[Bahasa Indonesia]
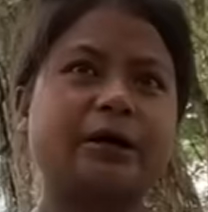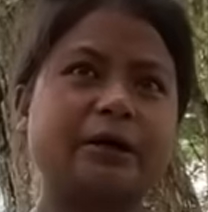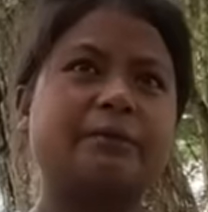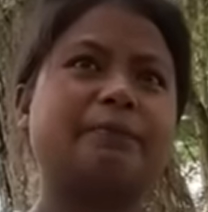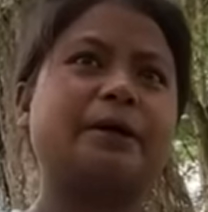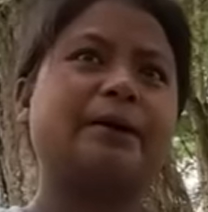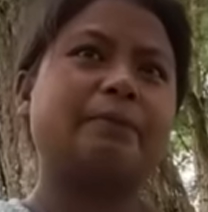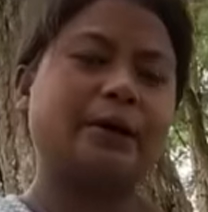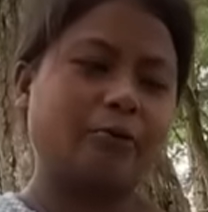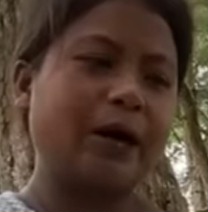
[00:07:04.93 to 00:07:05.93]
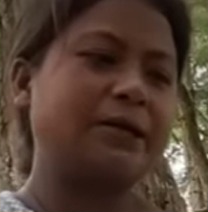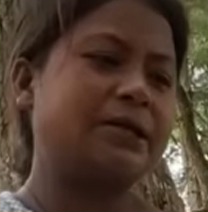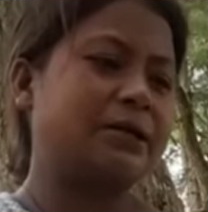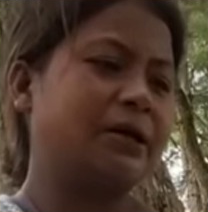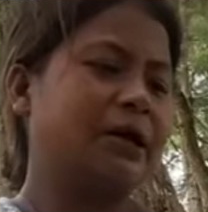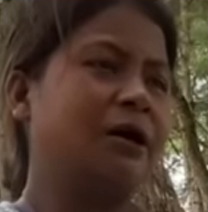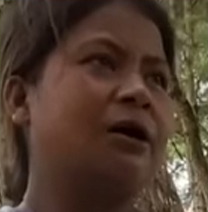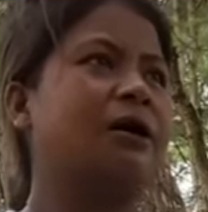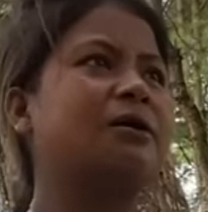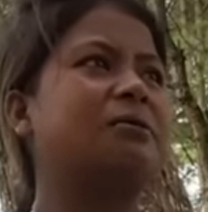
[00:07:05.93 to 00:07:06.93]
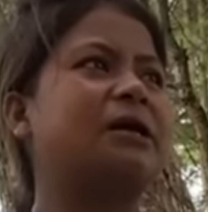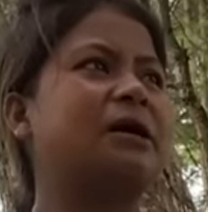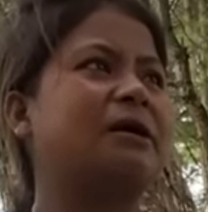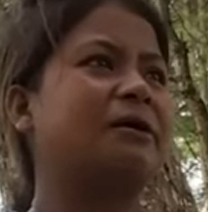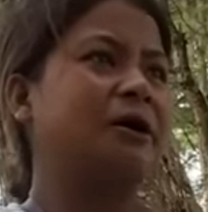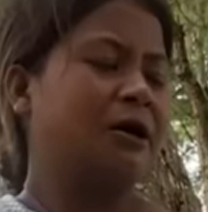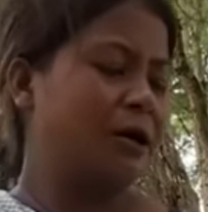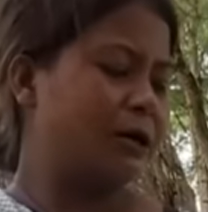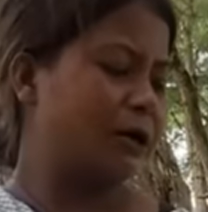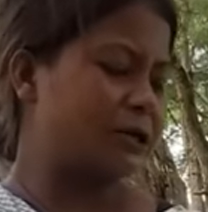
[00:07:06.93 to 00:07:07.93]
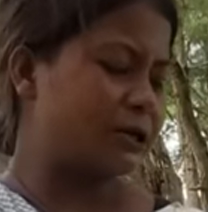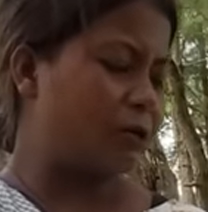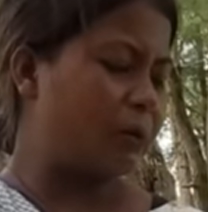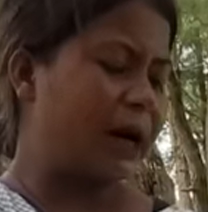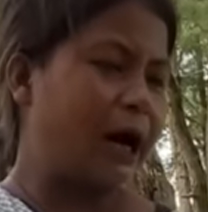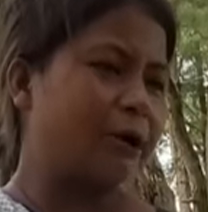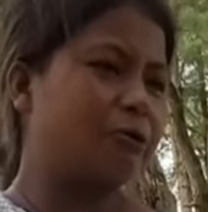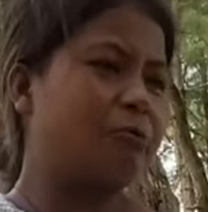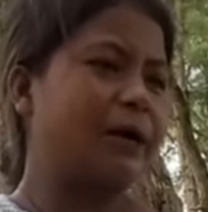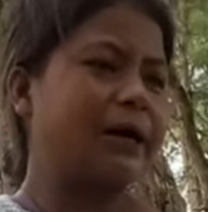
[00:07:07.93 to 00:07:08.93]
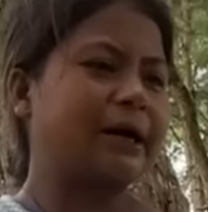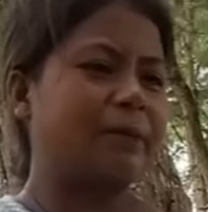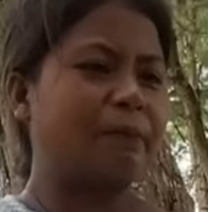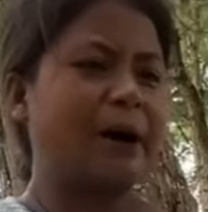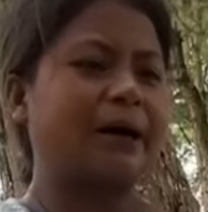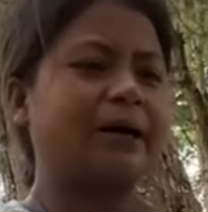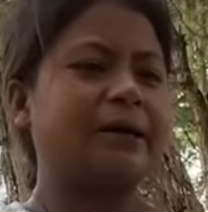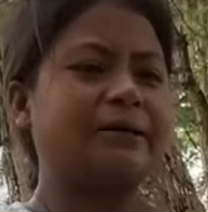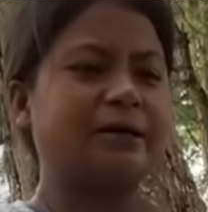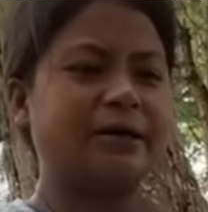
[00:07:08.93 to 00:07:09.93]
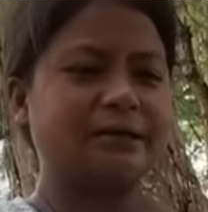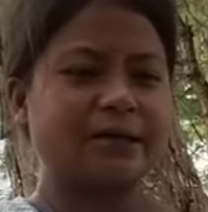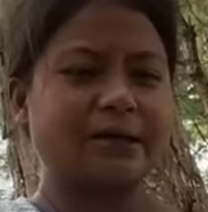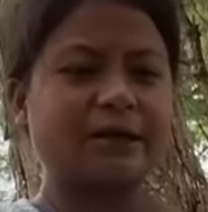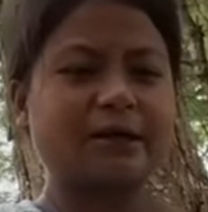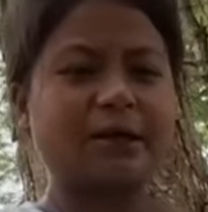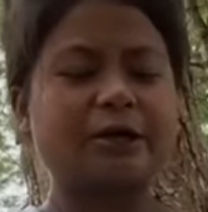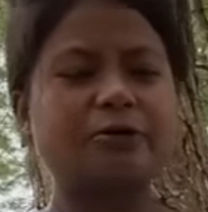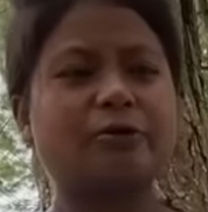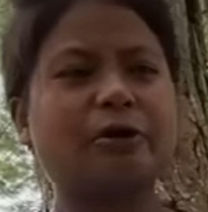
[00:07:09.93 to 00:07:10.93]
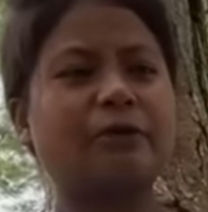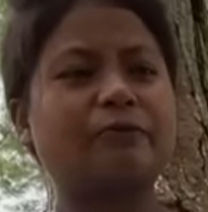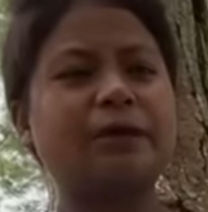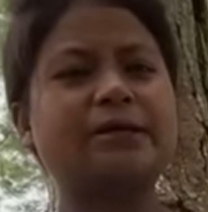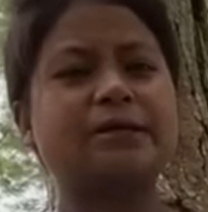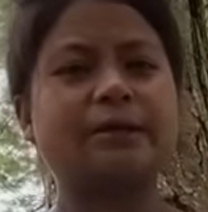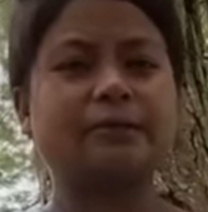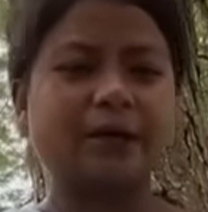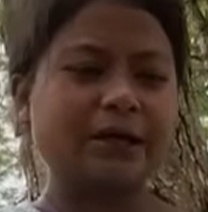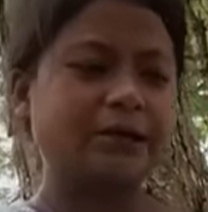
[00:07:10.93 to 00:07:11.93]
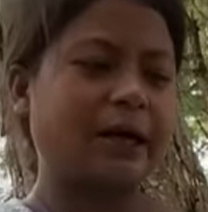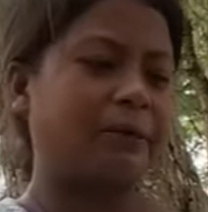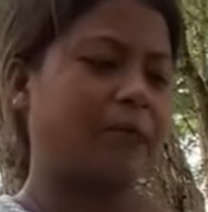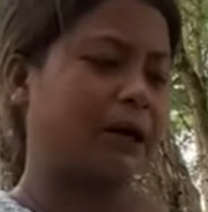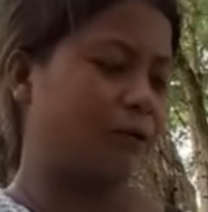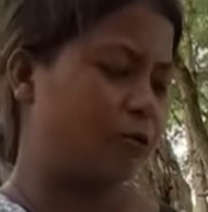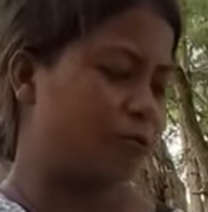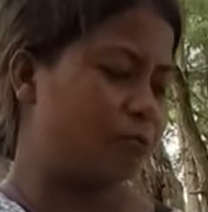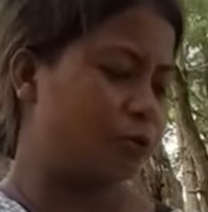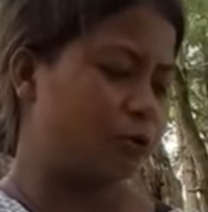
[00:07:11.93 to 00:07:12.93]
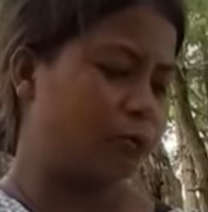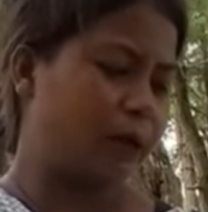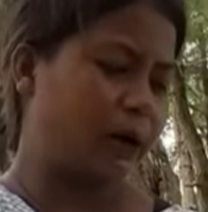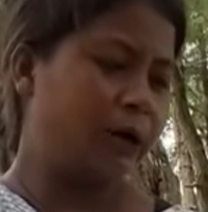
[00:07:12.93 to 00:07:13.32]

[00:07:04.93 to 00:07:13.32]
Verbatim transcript: yang piam ewaji te ngas ngoban aku blek kerpang kan isker teri jong kabi isi bad icar ba